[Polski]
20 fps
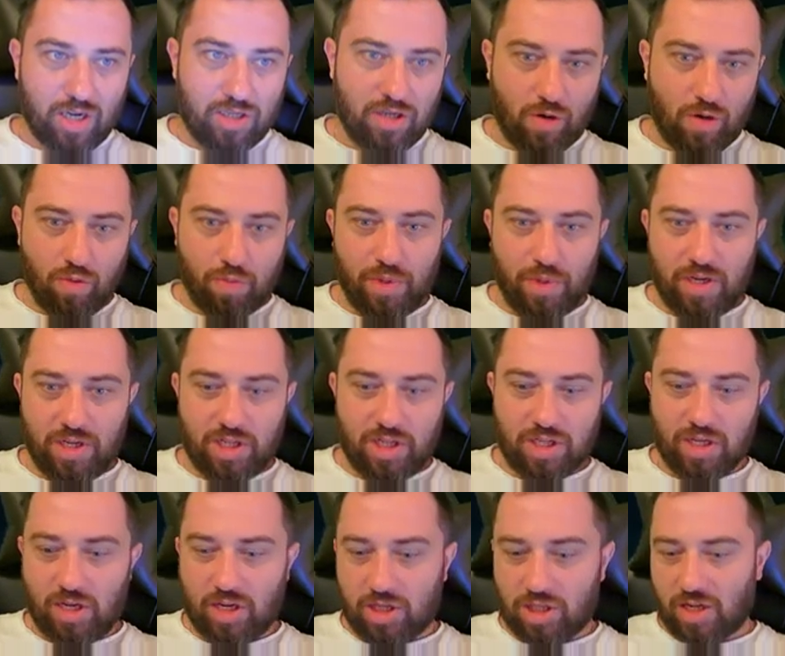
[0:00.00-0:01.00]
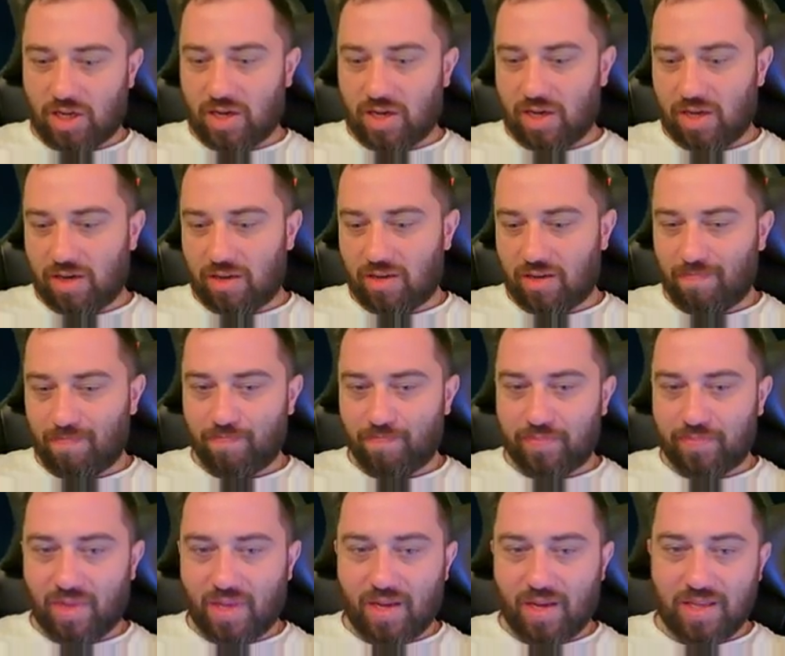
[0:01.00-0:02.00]
nie kupiliście jeszcze kart,
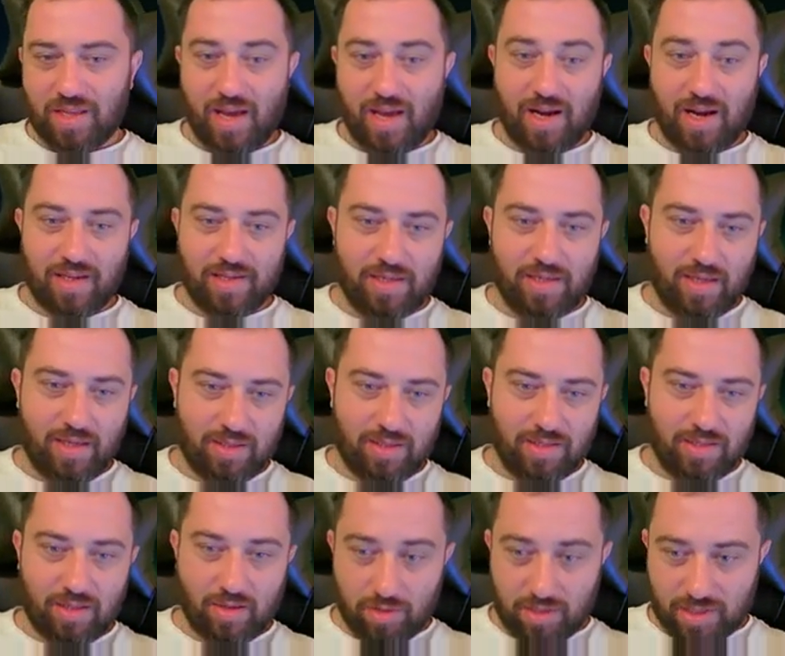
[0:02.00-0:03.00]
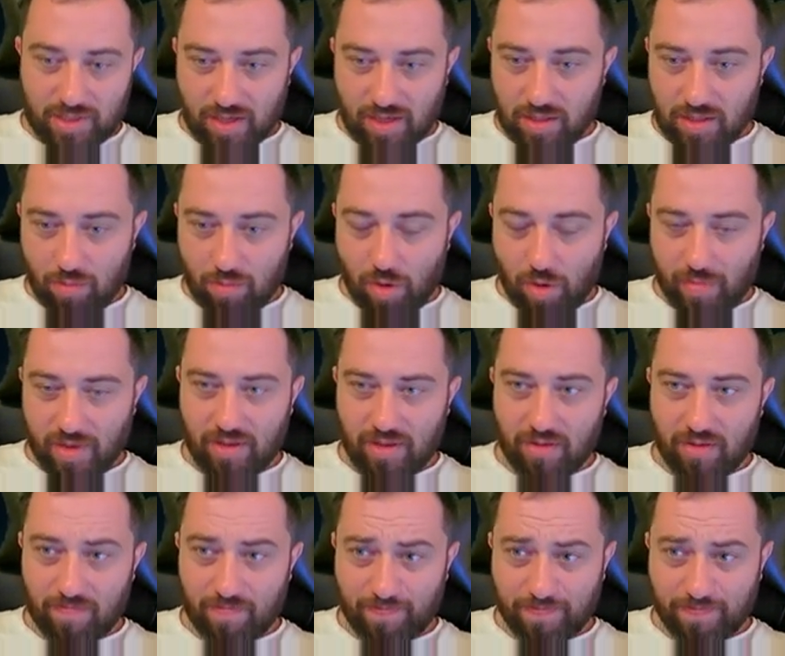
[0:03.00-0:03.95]
teraz jest ostatni moment.